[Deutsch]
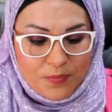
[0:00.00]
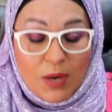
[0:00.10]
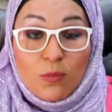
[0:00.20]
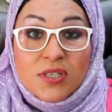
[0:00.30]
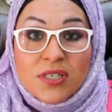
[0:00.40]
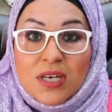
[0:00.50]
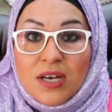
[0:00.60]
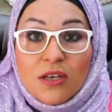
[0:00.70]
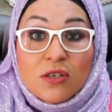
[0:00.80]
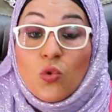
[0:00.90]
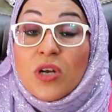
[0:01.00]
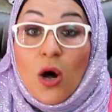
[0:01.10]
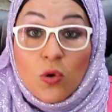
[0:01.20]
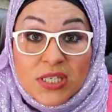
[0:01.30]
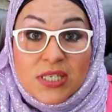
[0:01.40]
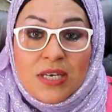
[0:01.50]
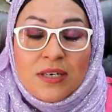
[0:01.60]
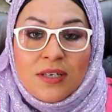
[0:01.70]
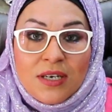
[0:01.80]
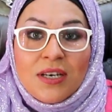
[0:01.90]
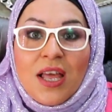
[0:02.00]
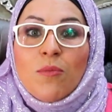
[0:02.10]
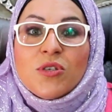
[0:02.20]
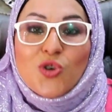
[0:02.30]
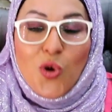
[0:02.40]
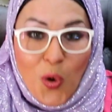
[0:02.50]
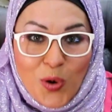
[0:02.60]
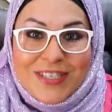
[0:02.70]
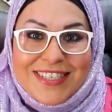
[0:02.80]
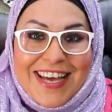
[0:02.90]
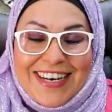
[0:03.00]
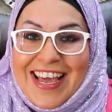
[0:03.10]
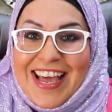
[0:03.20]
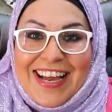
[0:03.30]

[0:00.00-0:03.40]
Der muss gut aussehen. Ne? Er muss groß sein.